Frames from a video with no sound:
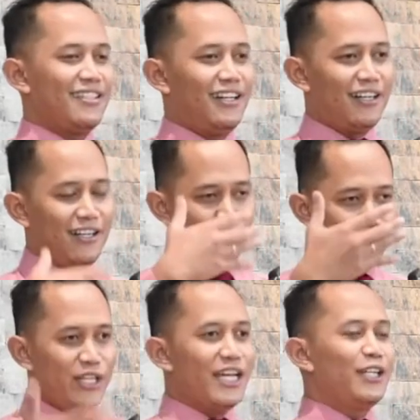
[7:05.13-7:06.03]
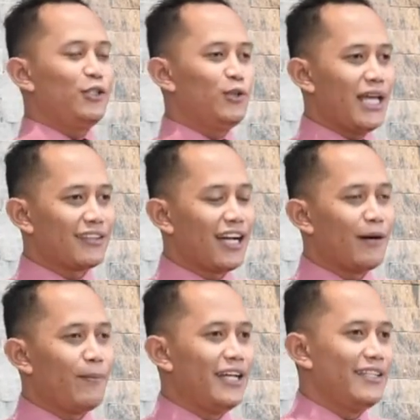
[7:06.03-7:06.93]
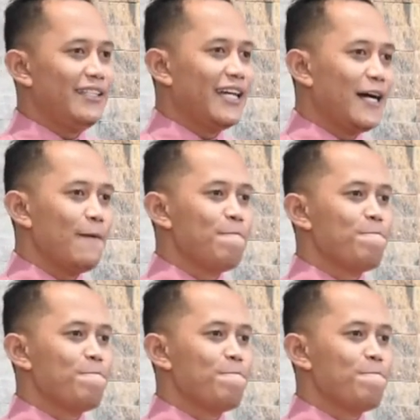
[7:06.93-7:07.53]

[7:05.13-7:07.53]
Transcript: uh, undian itu datang kepada dia,